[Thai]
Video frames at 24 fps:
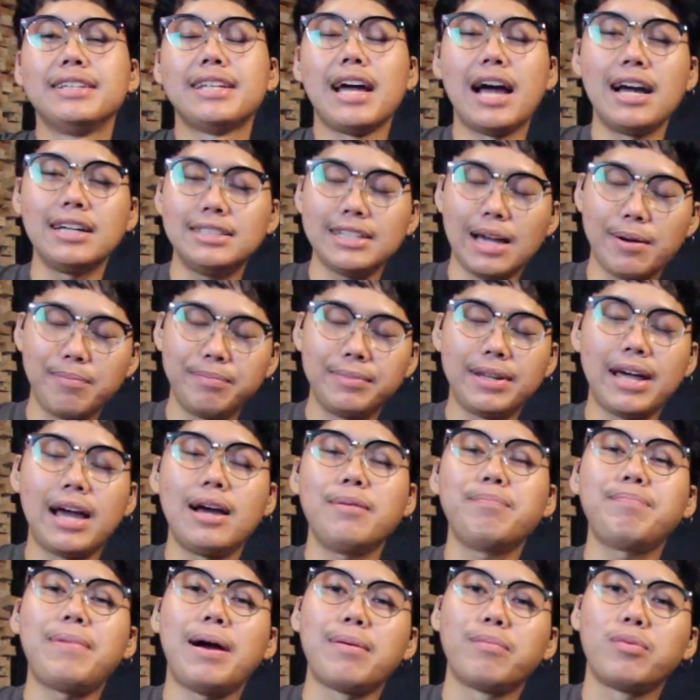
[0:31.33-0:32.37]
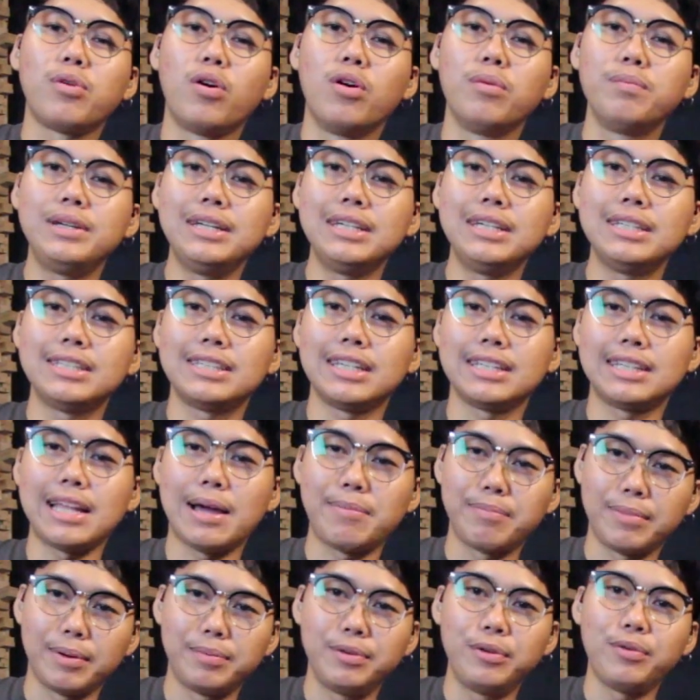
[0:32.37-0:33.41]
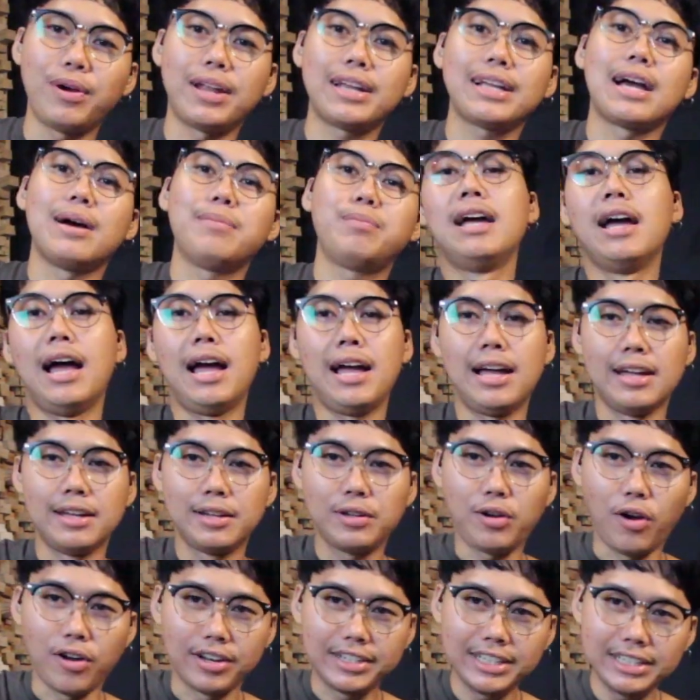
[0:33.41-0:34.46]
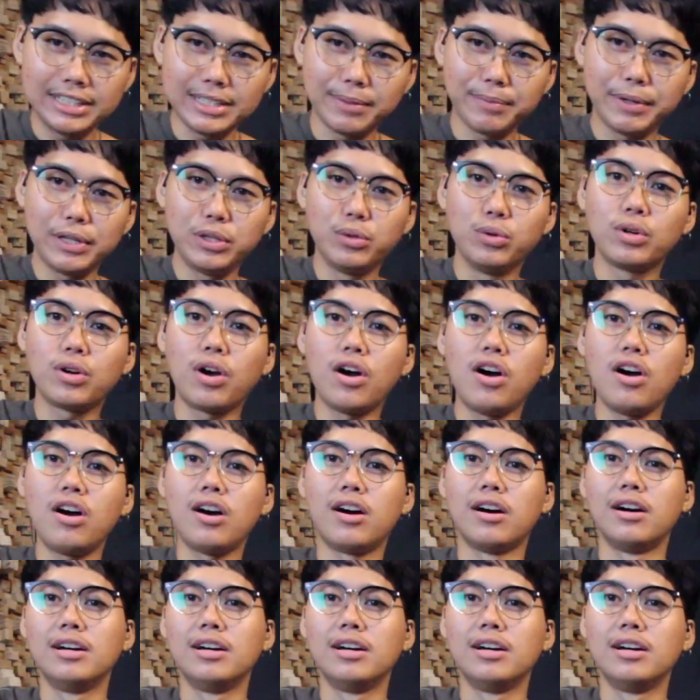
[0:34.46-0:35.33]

ทั้งจำทั้งปรับของพี่สแตมอภิวัตรครับ อ่ะ ก่อนที่จะไปดูก็